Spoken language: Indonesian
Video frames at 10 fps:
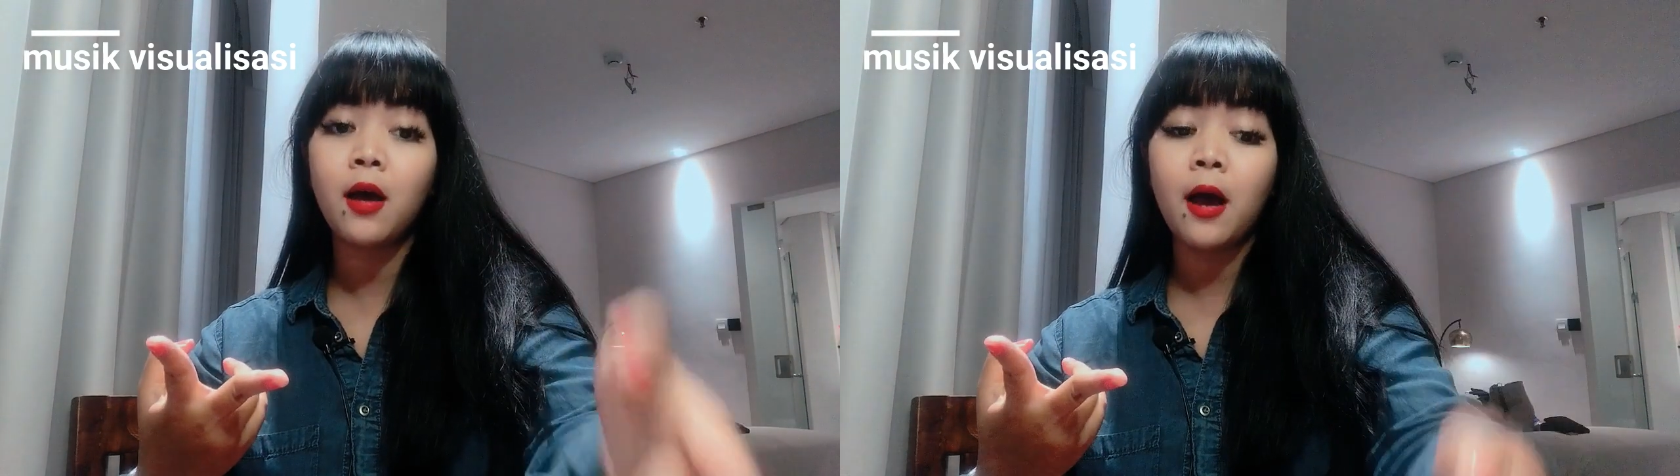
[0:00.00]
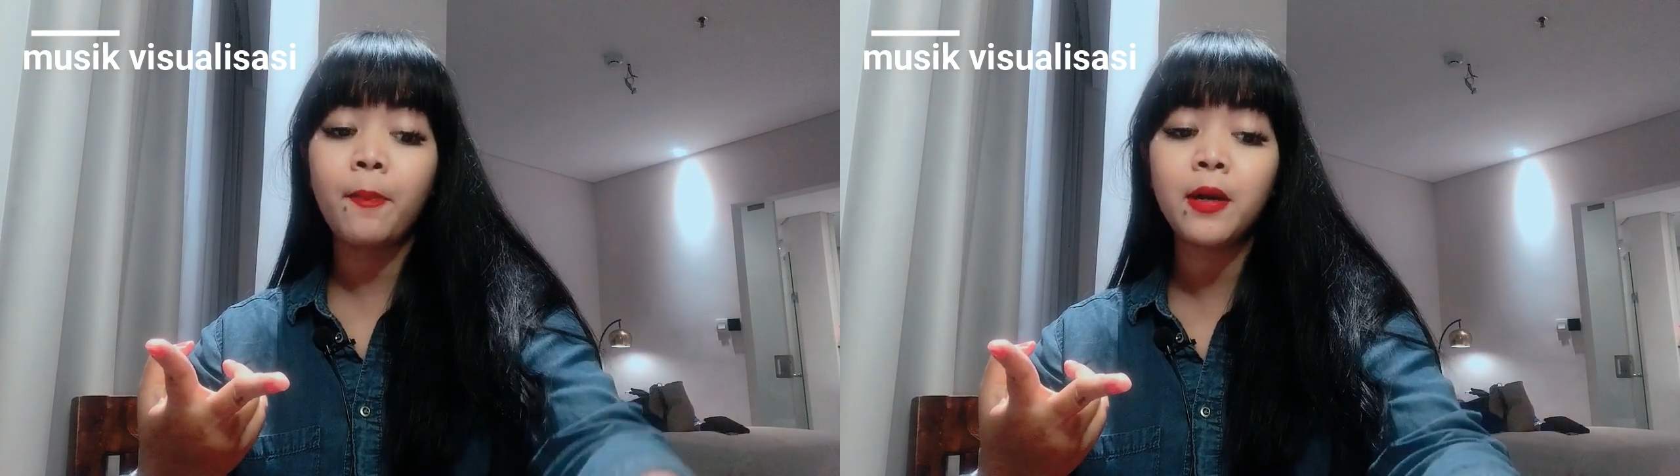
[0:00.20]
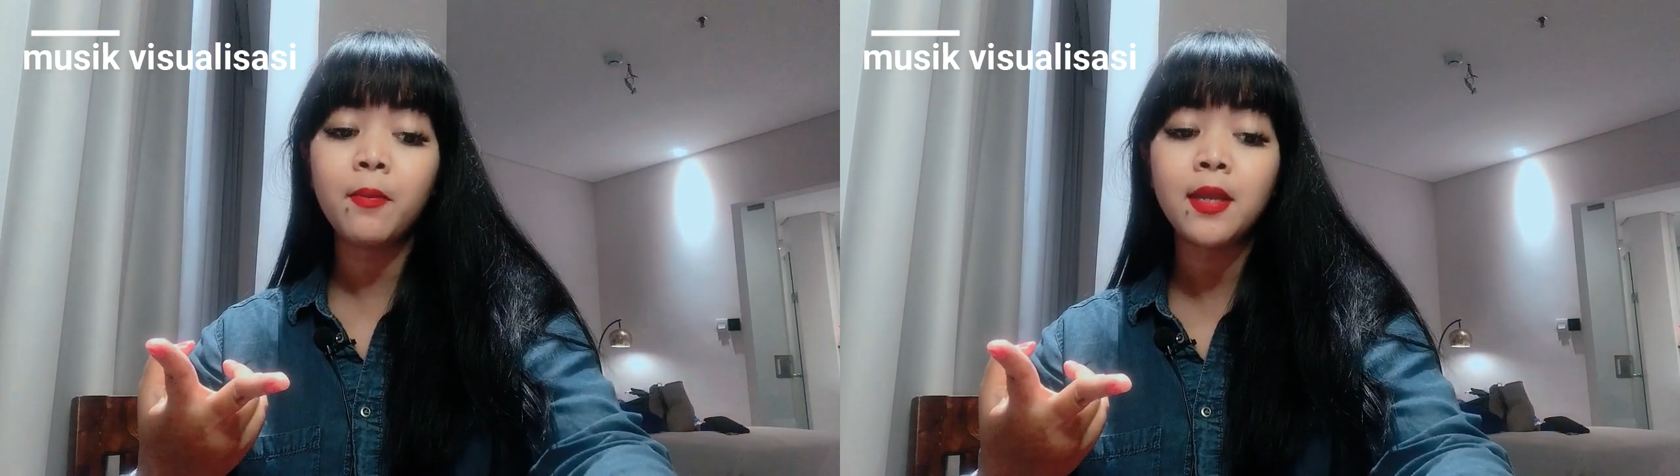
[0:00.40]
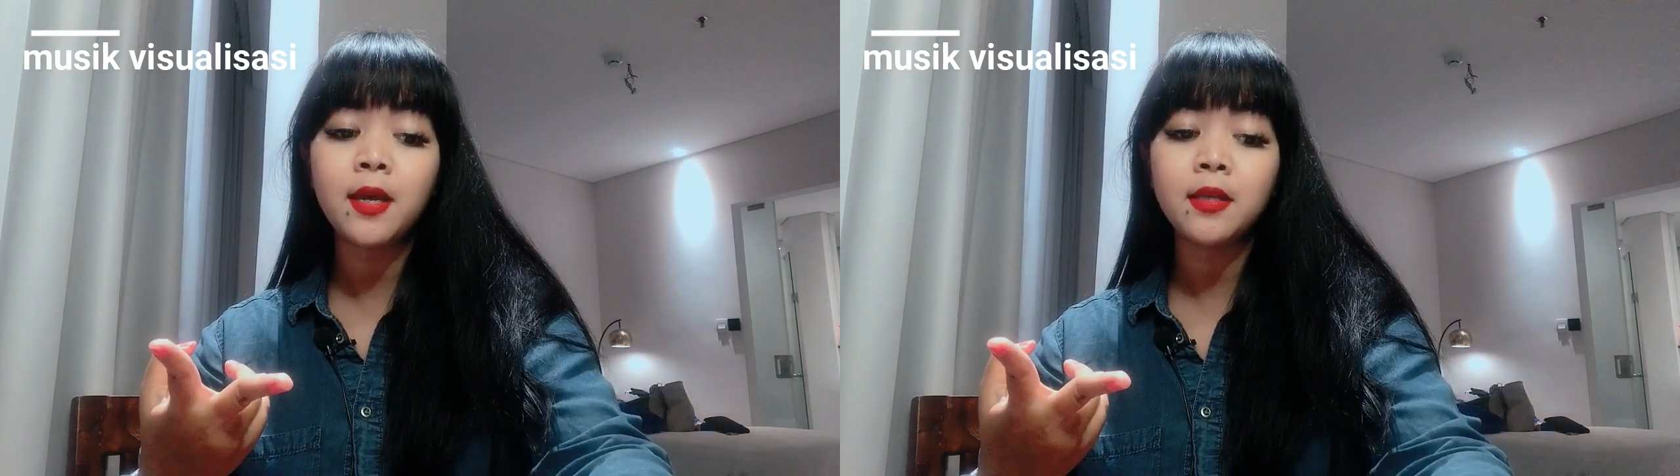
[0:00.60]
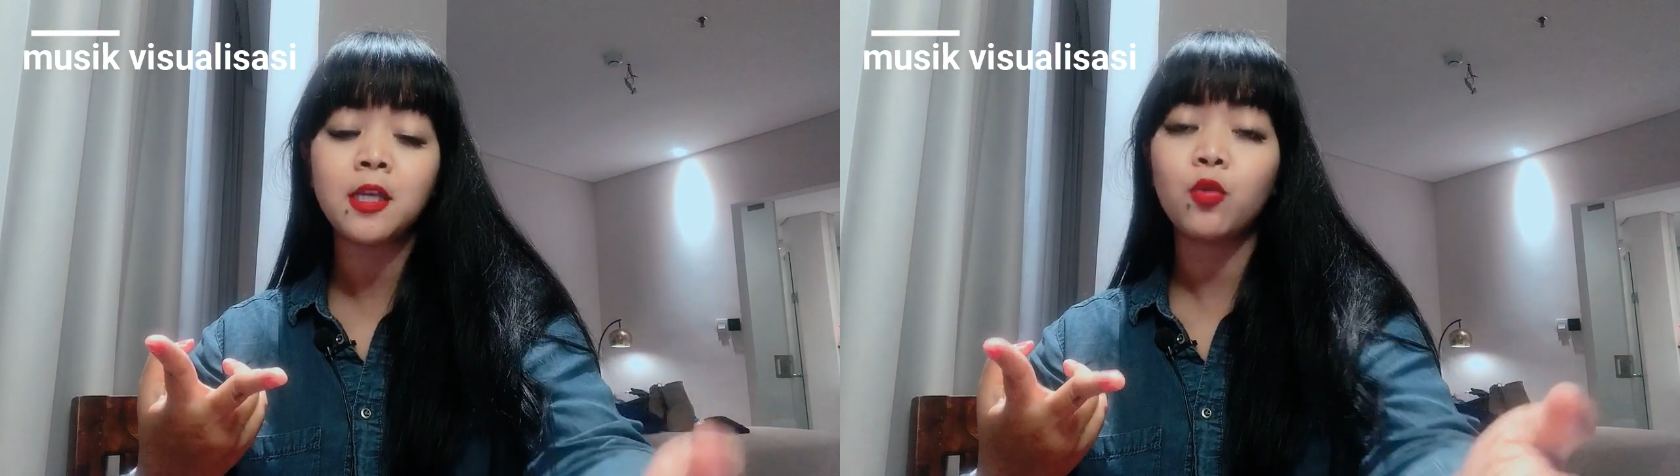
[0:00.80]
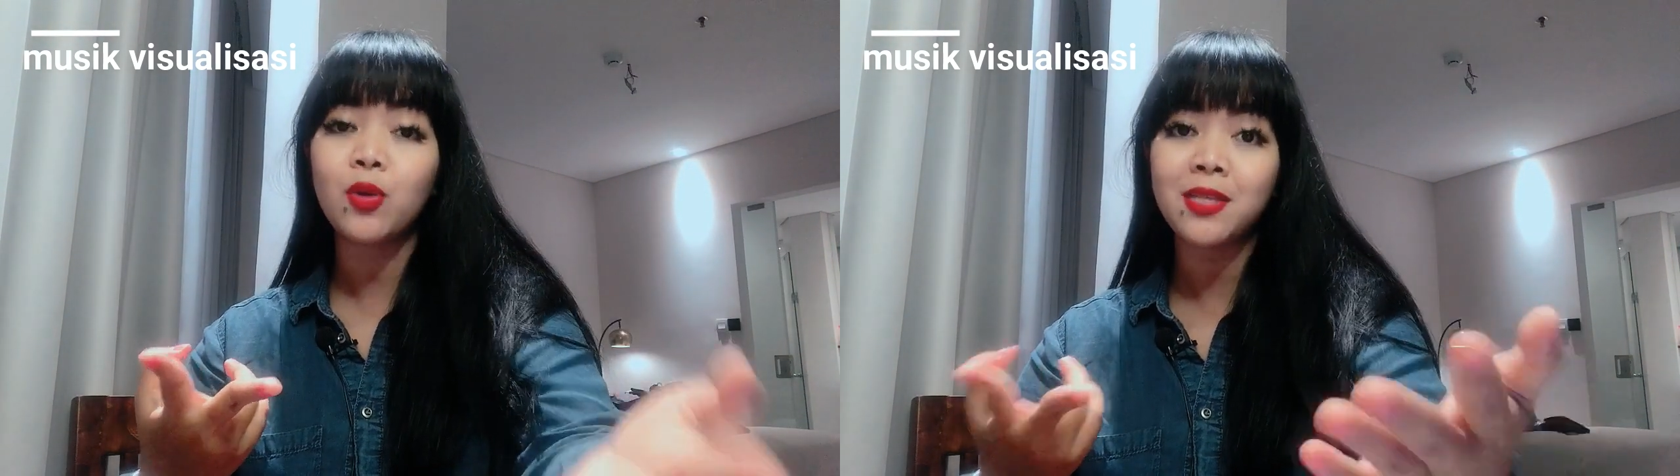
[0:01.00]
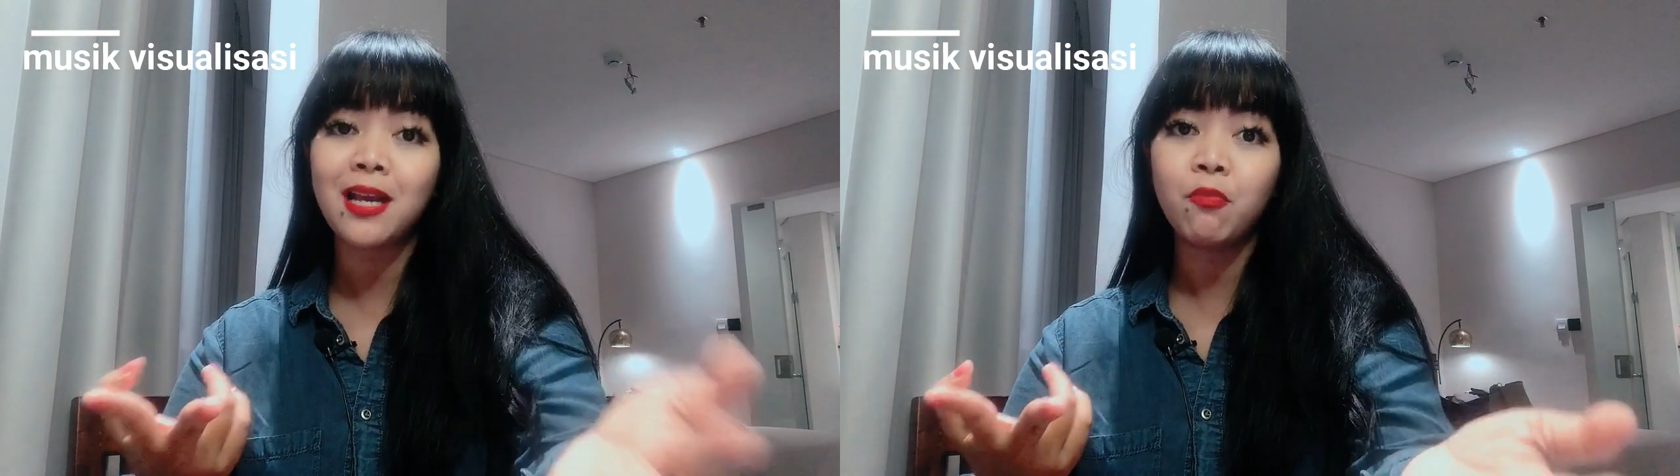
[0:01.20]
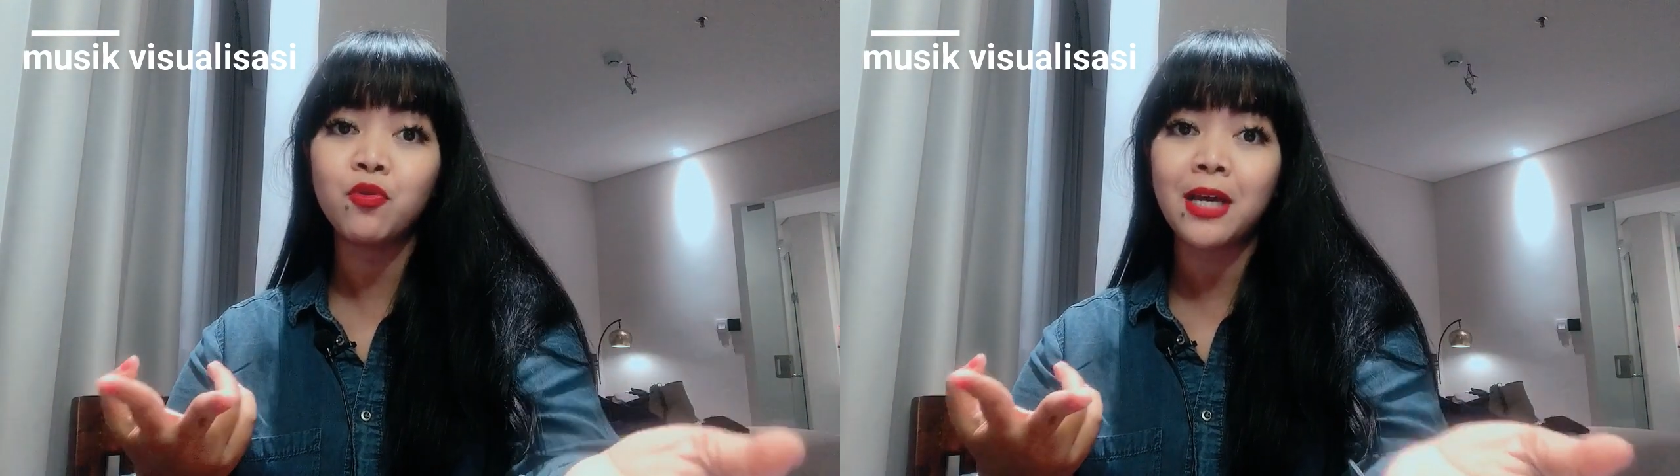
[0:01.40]
apa namanya situasi
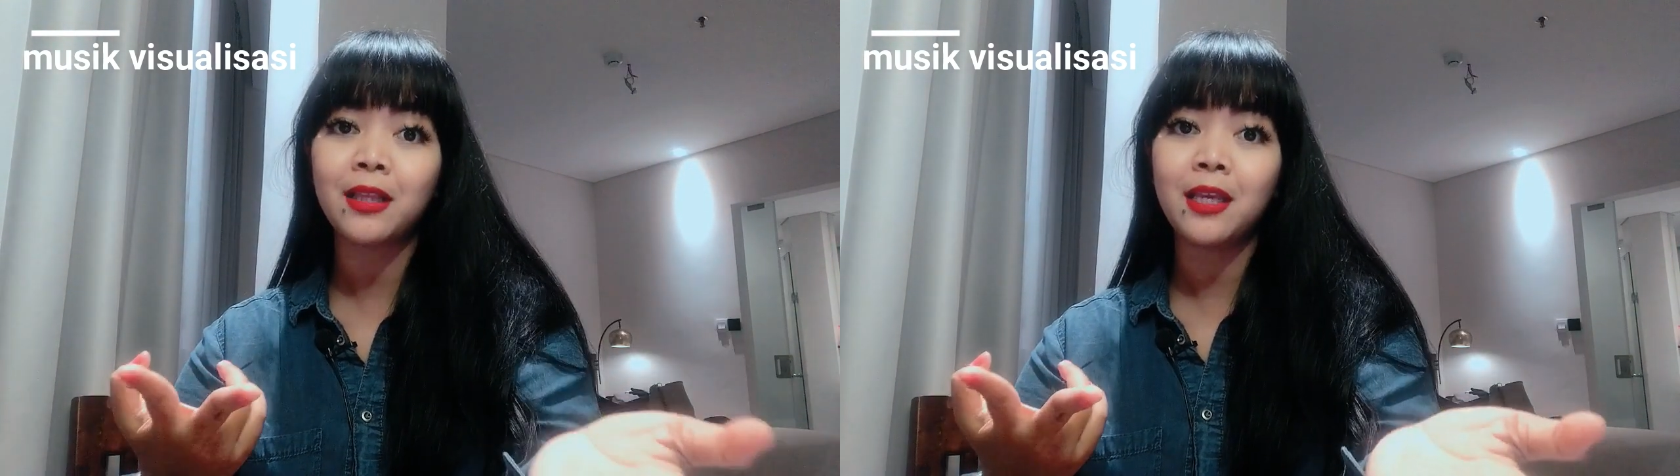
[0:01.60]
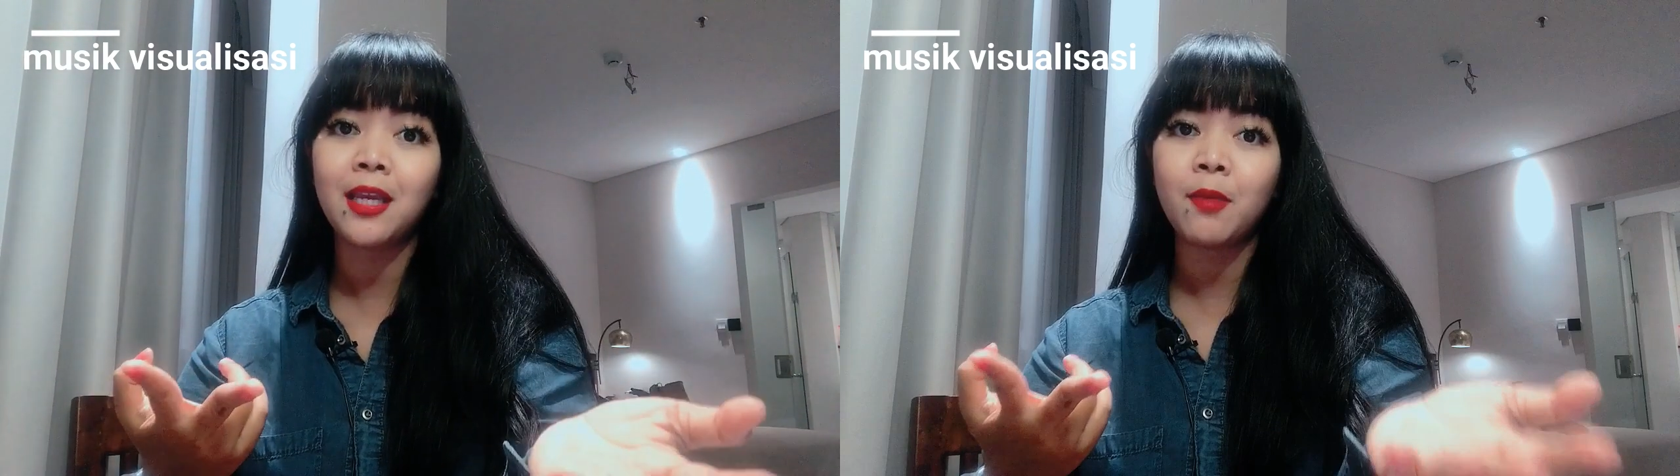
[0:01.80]
kamu saat ini,